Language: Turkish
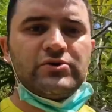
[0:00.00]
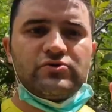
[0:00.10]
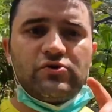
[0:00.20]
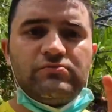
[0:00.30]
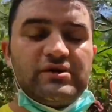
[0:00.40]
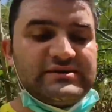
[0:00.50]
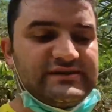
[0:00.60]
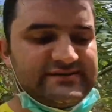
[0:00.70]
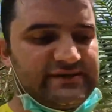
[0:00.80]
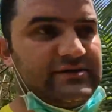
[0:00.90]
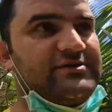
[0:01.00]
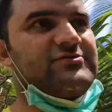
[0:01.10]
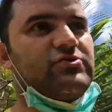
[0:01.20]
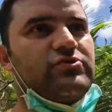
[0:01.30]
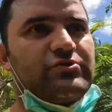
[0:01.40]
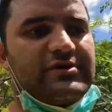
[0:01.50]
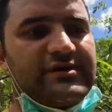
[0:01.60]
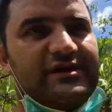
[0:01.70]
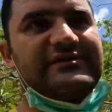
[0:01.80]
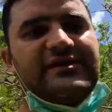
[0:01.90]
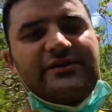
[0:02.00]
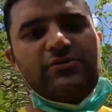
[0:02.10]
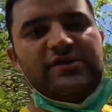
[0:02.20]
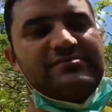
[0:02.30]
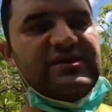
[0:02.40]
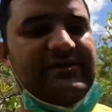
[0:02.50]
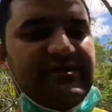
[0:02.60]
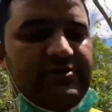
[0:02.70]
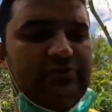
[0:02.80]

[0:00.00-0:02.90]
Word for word: Dokunmanız yasak. Dokunduklarında intihar ediyorlarmış, kendilerini